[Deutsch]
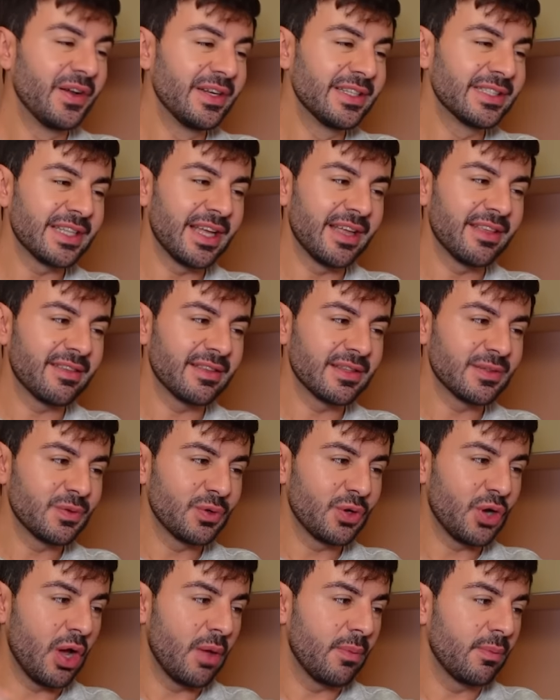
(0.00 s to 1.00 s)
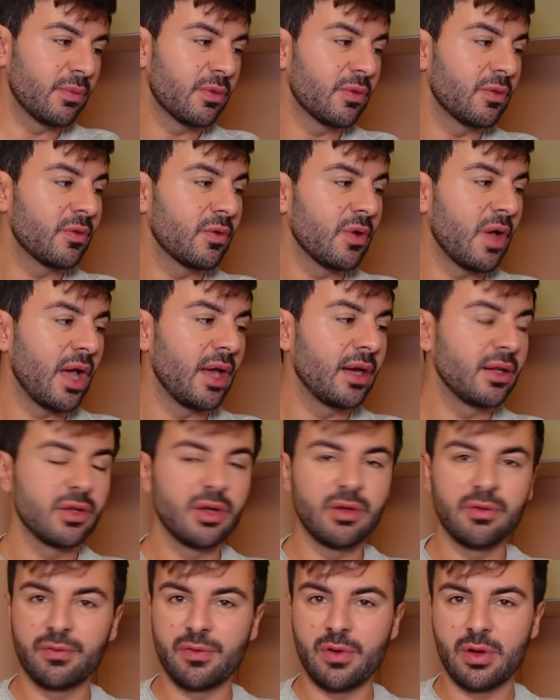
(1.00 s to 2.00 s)
Und ich heiße dich willkommen zu einer
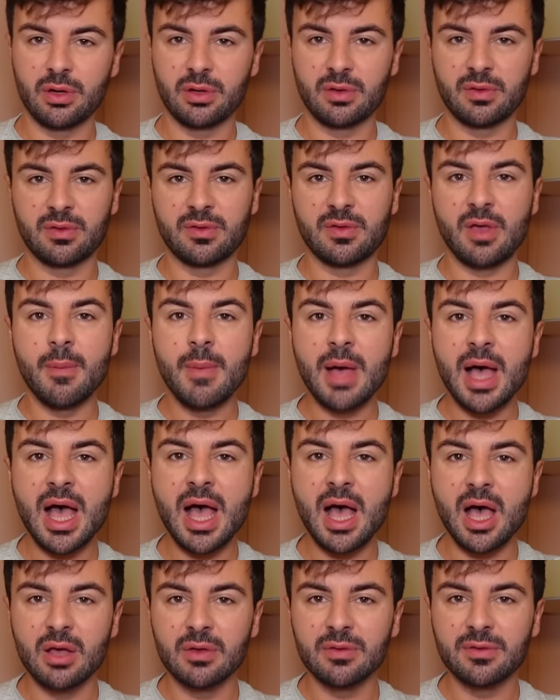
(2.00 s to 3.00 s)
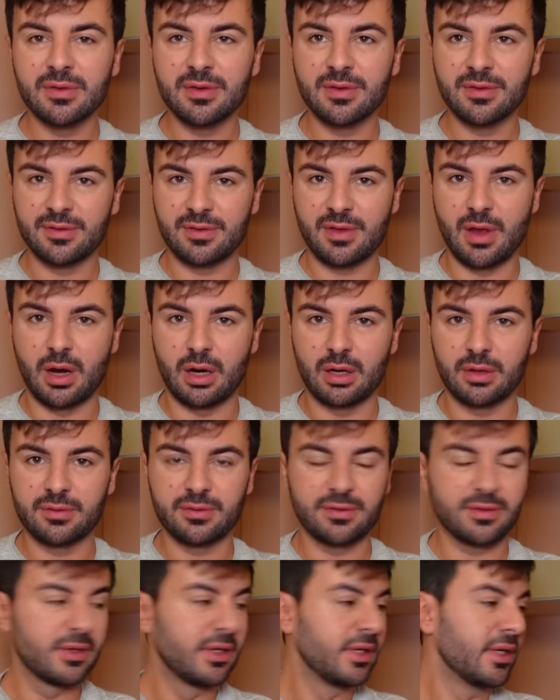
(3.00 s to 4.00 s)
neuen Folge Sommerhaus der
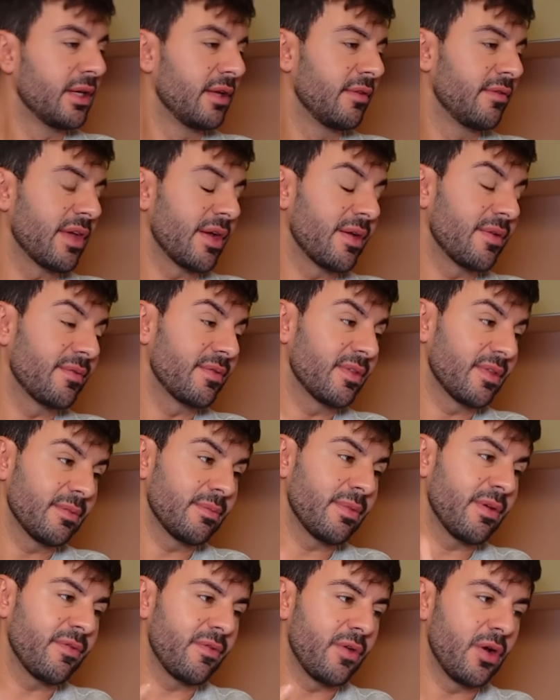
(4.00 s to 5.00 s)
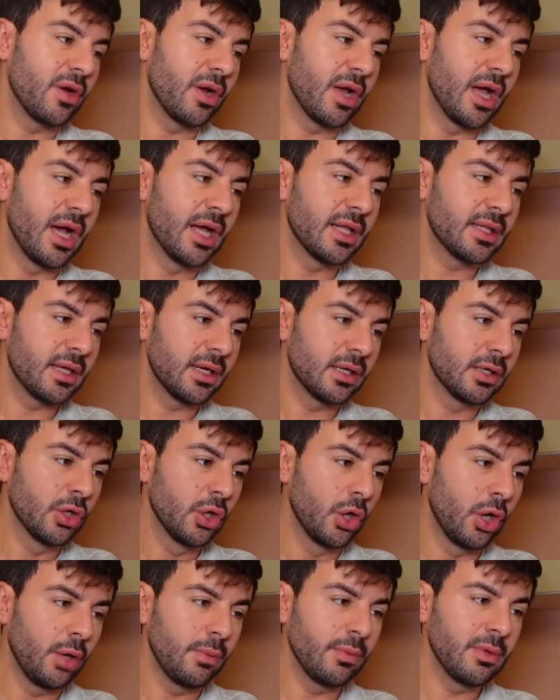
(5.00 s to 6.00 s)
Stars. Ja, wir sind bei Folge 8
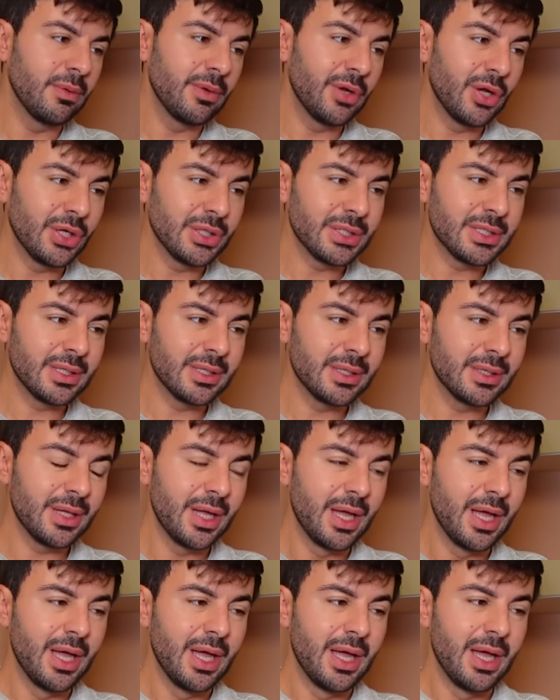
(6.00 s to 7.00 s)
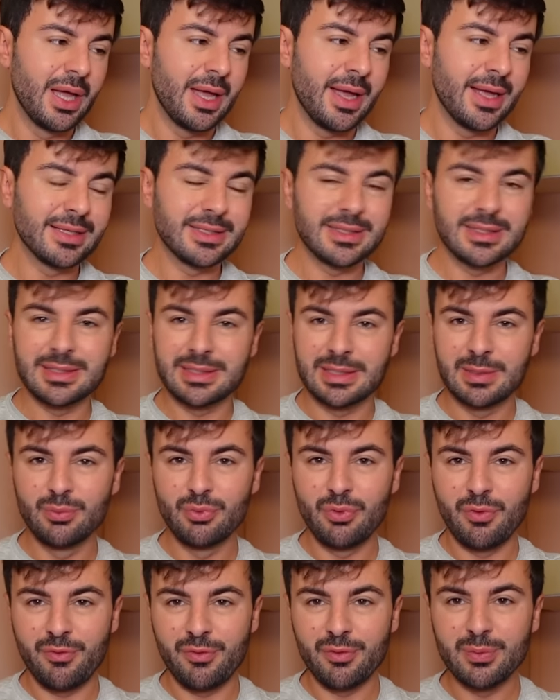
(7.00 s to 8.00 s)
angekommen, liebe Leute. Es ist
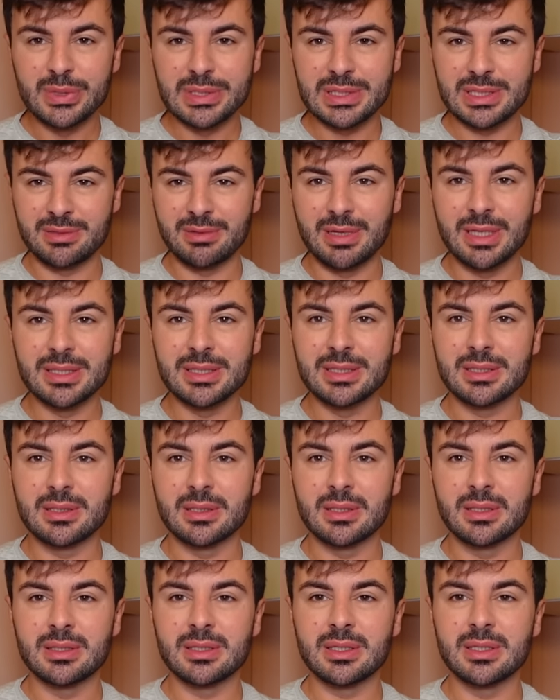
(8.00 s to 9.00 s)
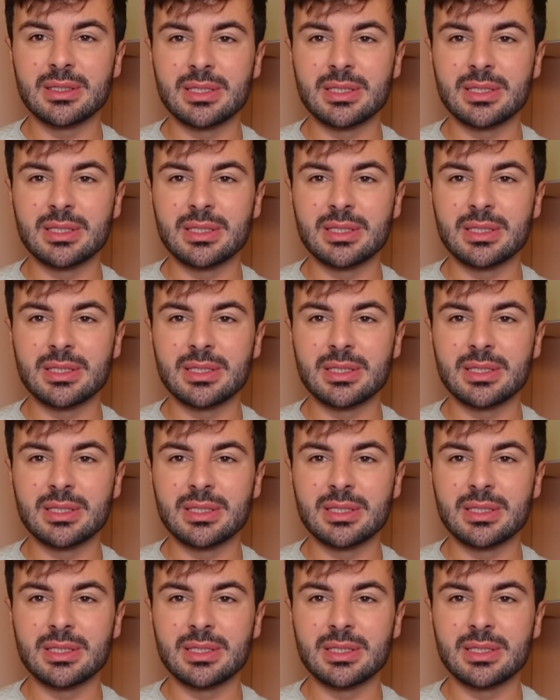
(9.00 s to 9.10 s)
7.25 Uhr.